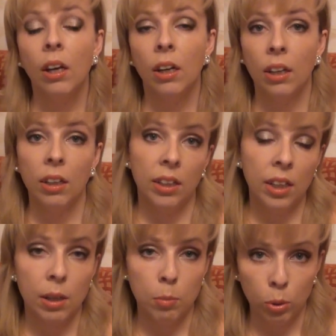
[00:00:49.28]
А,
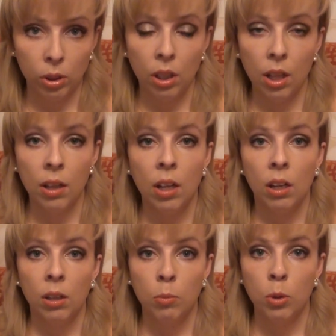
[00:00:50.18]
я работала,
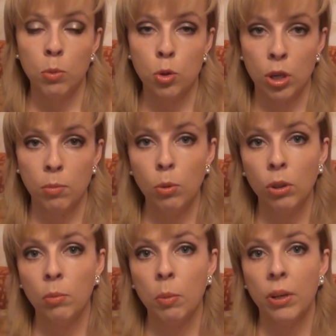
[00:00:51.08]
мой муж
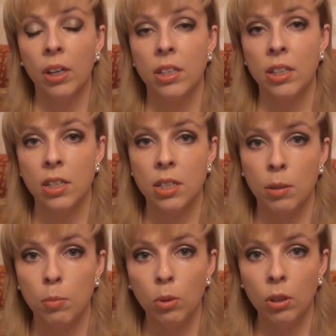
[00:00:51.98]
работал, мы приходили с
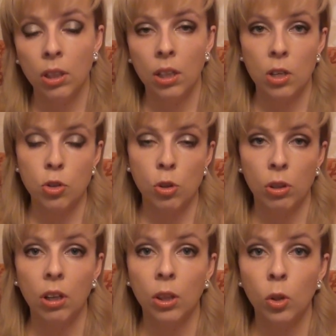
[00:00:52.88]
работы, я
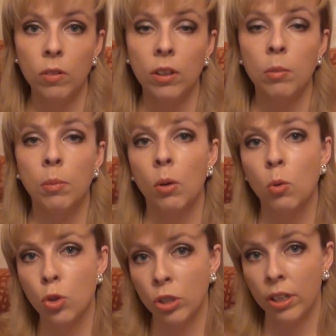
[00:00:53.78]
что-то готовила, мы
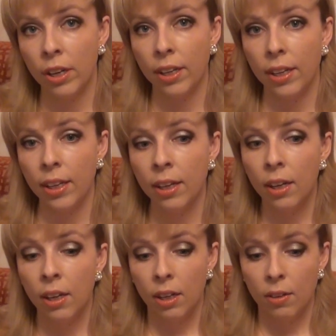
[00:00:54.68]
ужинали, и
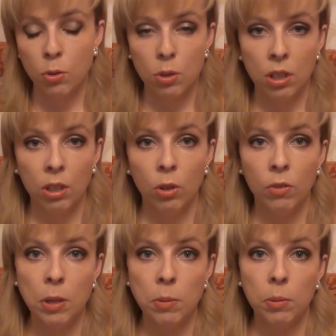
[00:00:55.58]
а, все остальное
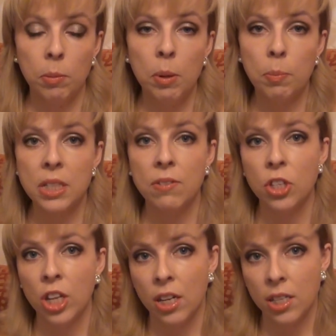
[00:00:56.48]
время мы
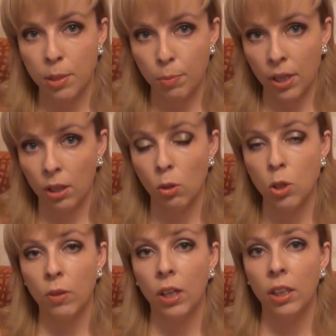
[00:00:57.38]
посвящали себе. То
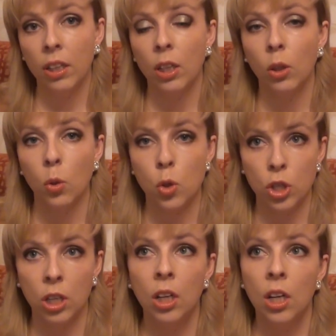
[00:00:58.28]
есть выходные
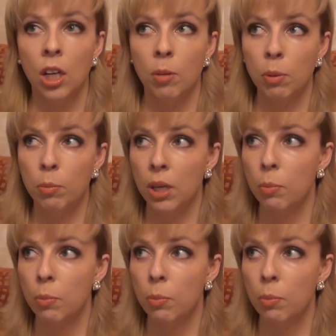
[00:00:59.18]
тоже мы были